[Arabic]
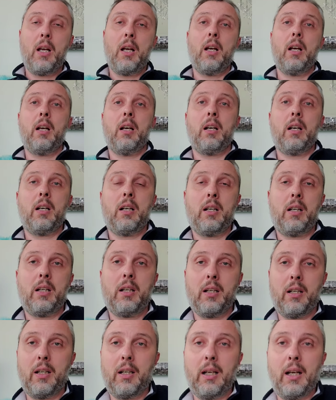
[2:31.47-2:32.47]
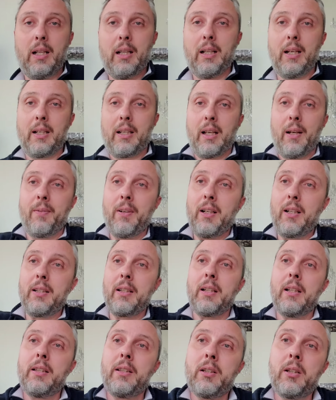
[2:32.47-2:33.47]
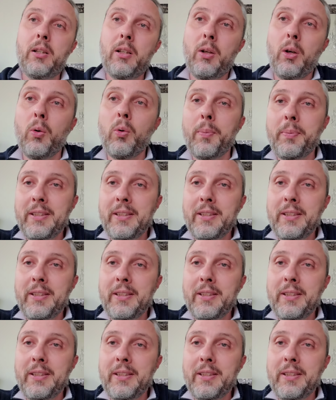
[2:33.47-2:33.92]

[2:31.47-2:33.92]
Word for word: آه، هلا كمان انه هو